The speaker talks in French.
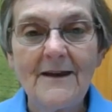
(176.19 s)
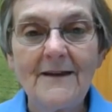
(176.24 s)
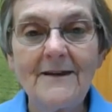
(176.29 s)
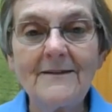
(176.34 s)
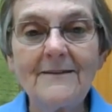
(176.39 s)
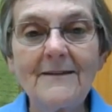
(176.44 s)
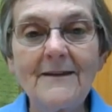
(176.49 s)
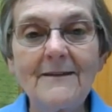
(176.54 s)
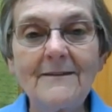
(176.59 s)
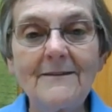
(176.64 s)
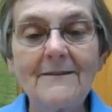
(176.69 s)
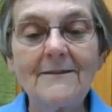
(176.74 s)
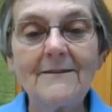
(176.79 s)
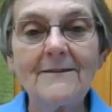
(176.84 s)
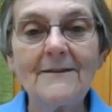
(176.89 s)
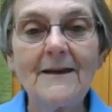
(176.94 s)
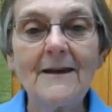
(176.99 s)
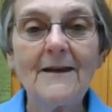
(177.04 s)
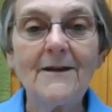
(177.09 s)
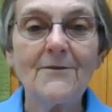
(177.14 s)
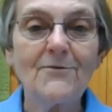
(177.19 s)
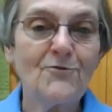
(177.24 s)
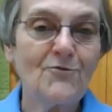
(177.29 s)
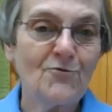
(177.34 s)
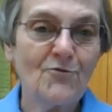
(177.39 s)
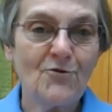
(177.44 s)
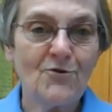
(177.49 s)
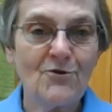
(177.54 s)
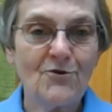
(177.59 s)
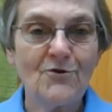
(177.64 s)
Et ça disait,
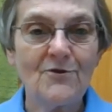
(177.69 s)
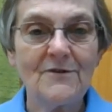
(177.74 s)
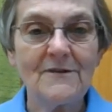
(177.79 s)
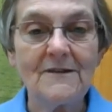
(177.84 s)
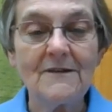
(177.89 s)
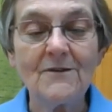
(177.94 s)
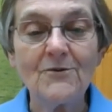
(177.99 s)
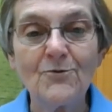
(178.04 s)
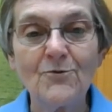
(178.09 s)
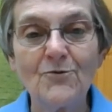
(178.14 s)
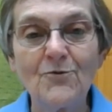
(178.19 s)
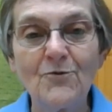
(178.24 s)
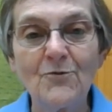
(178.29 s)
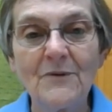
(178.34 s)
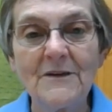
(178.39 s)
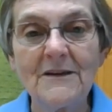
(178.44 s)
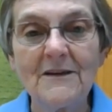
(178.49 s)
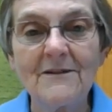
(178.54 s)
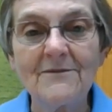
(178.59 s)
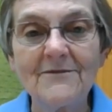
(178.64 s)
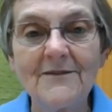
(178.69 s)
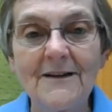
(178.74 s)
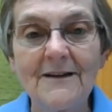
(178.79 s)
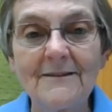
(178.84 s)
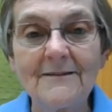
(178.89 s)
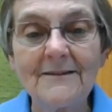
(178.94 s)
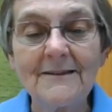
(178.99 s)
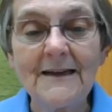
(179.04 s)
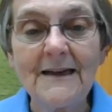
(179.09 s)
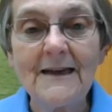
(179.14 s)
je veux te dire tout de suite en
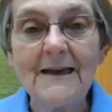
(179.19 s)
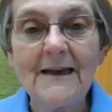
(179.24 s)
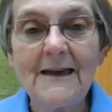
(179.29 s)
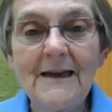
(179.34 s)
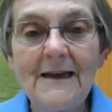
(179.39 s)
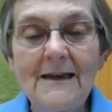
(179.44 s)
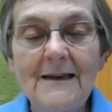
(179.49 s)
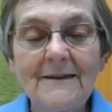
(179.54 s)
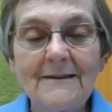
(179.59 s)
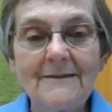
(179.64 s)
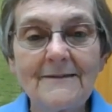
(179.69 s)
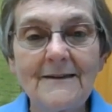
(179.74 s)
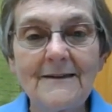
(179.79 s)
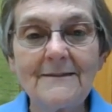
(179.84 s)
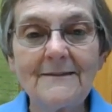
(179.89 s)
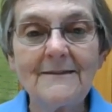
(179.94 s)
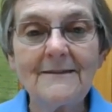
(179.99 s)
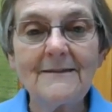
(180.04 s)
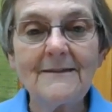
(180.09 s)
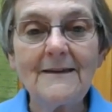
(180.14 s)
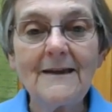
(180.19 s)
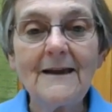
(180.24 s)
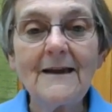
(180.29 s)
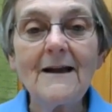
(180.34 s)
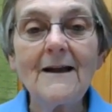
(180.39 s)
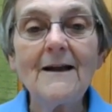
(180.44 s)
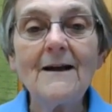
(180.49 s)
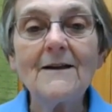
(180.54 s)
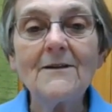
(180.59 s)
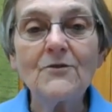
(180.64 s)
français, ça disait
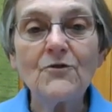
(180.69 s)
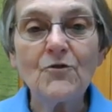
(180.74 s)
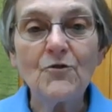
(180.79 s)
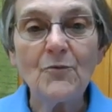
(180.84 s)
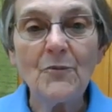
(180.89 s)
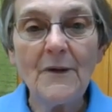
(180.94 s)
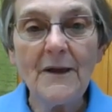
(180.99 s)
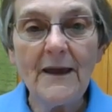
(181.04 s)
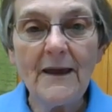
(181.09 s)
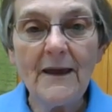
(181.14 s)
quand tu